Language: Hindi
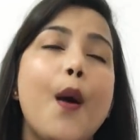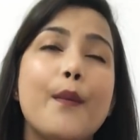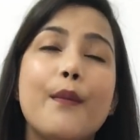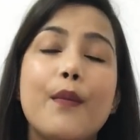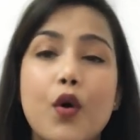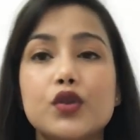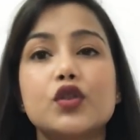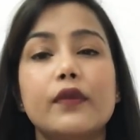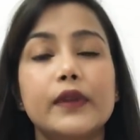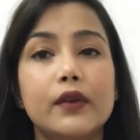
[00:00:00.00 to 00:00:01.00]

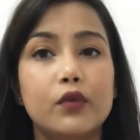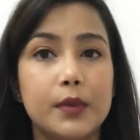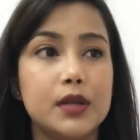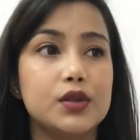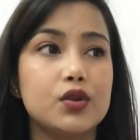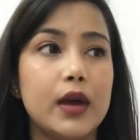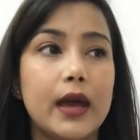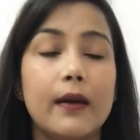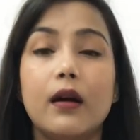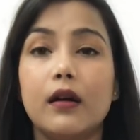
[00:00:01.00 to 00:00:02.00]
मोस्ट ऑफ दी वुमेन जो
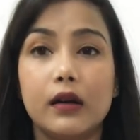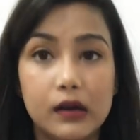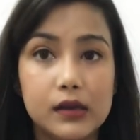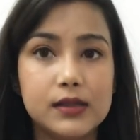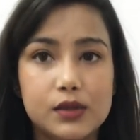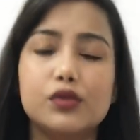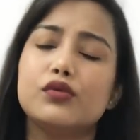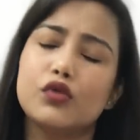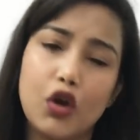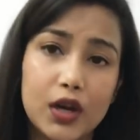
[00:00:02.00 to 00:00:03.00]
हैं गर्ल्स
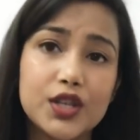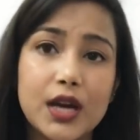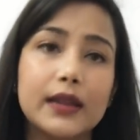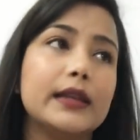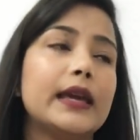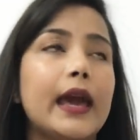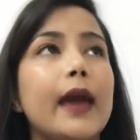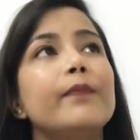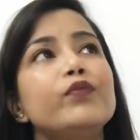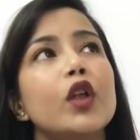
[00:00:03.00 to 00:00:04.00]
कॉलेज जाती
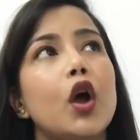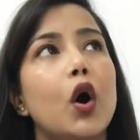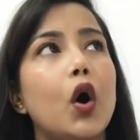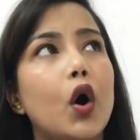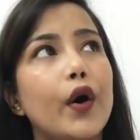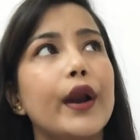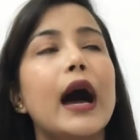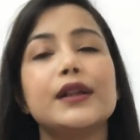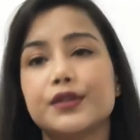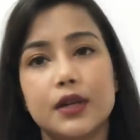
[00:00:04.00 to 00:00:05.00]
हैं और
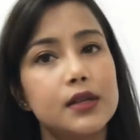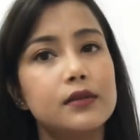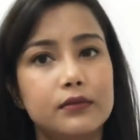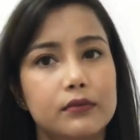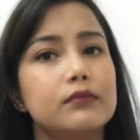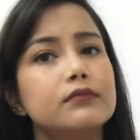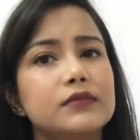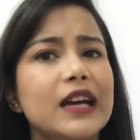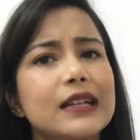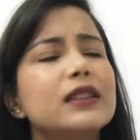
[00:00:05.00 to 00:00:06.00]
आजकल
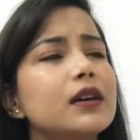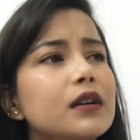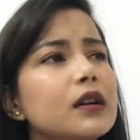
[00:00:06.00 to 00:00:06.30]
ज़्यादातर